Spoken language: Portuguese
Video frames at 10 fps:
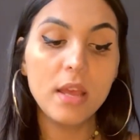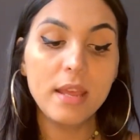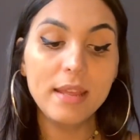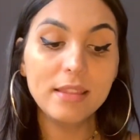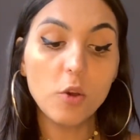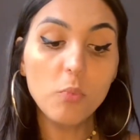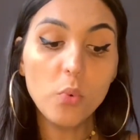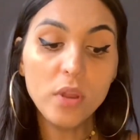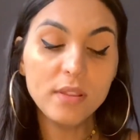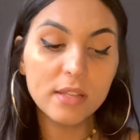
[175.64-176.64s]
Então,
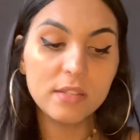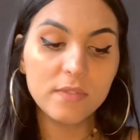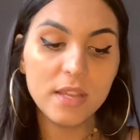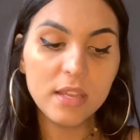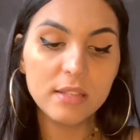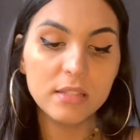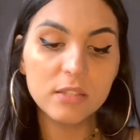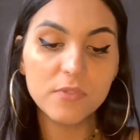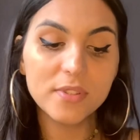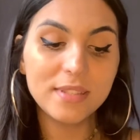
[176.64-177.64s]
muitas
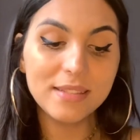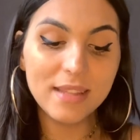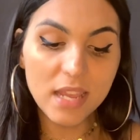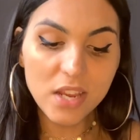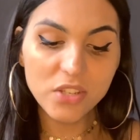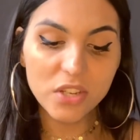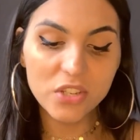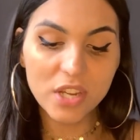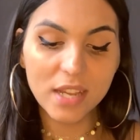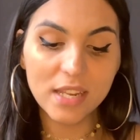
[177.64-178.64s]
vezes você deixa
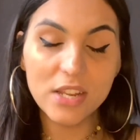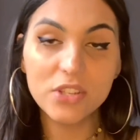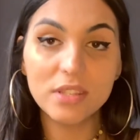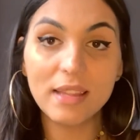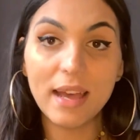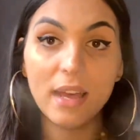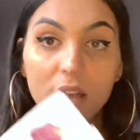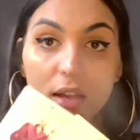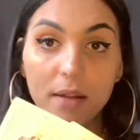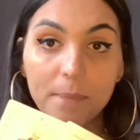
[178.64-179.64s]
de acreditar
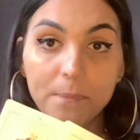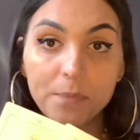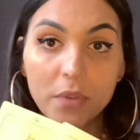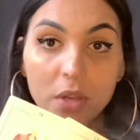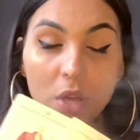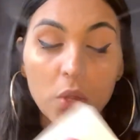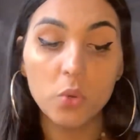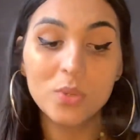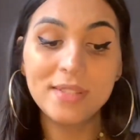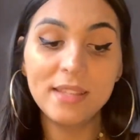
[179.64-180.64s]

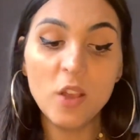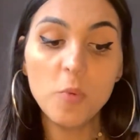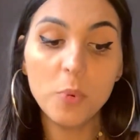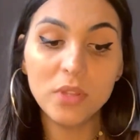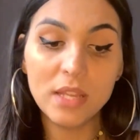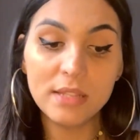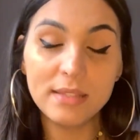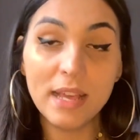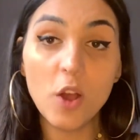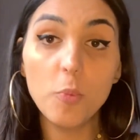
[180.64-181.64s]
no seu
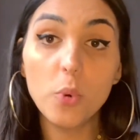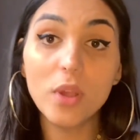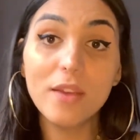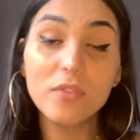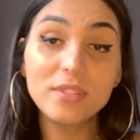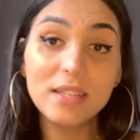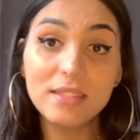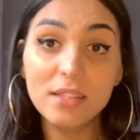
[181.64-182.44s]
potencial porque você se